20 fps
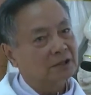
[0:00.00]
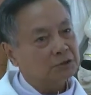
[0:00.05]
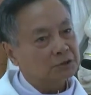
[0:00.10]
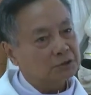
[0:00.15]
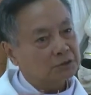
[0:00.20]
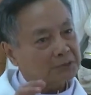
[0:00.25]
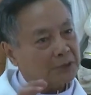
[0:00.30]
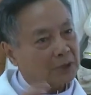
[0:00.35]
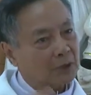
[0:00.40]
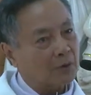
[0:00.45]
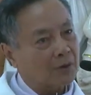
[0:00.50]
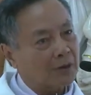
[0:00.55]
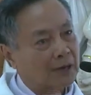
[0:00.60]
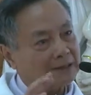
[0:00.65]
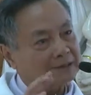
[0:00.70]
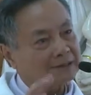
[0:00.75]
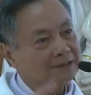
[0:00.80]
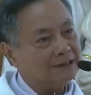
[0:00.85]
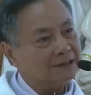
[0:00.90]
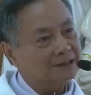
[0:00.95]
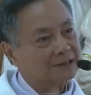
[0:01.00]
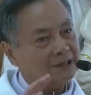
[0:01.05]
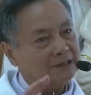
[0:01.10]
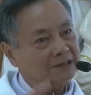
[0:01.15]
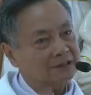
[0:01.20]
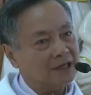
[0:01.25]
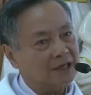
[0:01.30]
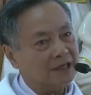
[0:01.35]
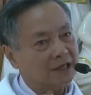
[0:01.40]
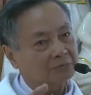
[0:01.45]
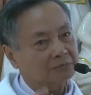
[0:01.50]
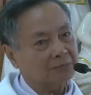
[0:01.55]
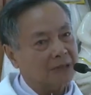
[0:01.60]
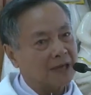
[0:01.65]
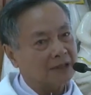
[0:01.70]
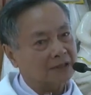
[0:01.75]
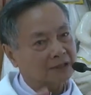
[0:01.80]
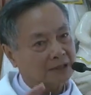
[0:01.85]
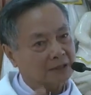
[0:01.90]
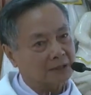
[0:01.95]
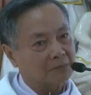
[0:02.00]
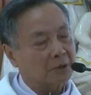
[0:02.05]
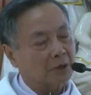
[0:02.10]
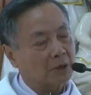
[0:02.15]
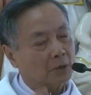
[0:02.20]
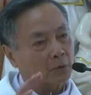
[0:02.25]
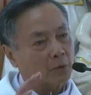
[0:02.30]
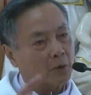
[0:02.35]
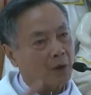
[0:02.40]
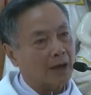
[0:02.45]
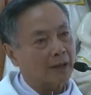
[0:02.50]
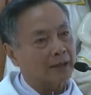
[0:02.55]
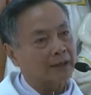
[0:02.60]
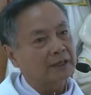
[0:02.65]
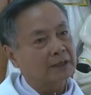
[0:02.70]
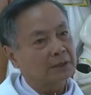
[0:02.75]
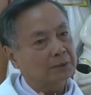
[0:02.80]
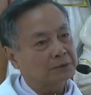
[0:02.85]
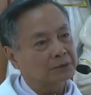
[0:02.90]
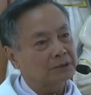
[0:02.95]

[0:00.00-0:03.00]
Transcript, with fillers: chúng ta cố gắng xây dựng gia đình chúng ta trở thành một cộng đoàn yêu